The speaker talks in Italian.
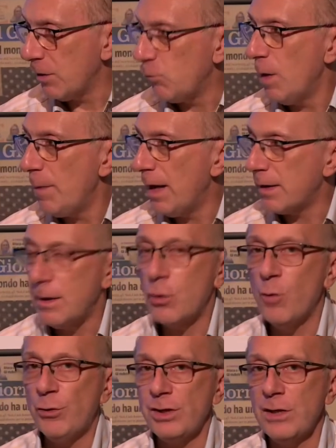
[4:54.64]
la sua parte, ha
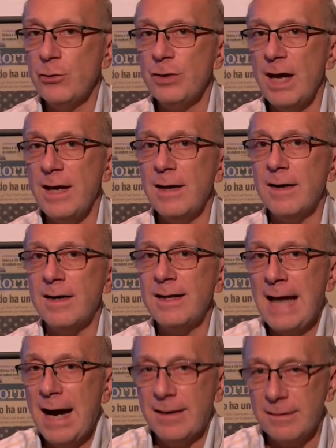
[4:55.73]
comportato dei
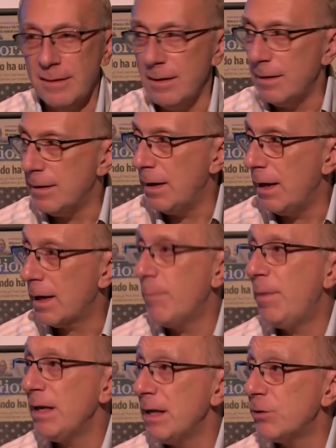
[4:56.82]
ritardi nella
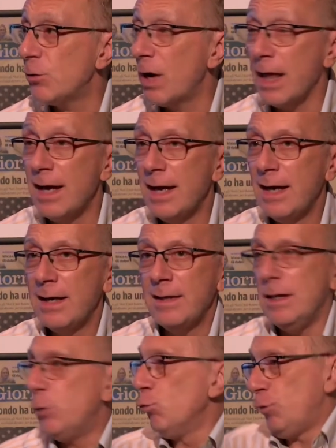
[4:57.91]
campagna elettorale
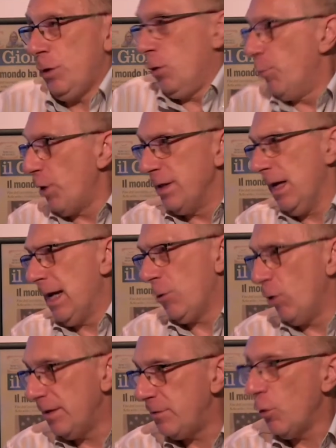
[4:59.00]
di tutti i componenti della
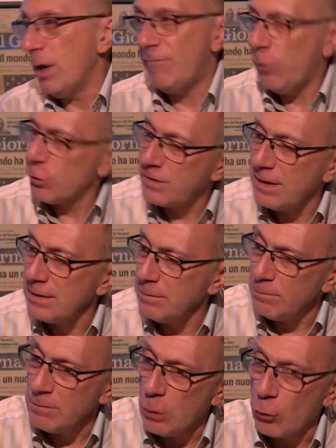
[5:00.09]
coalizione, forse
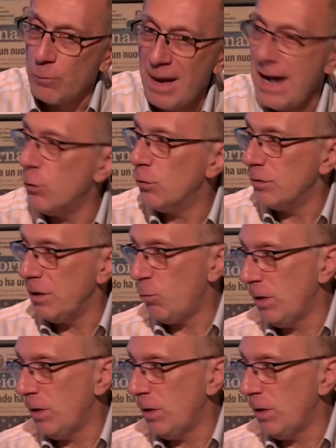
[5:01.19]
loro meno di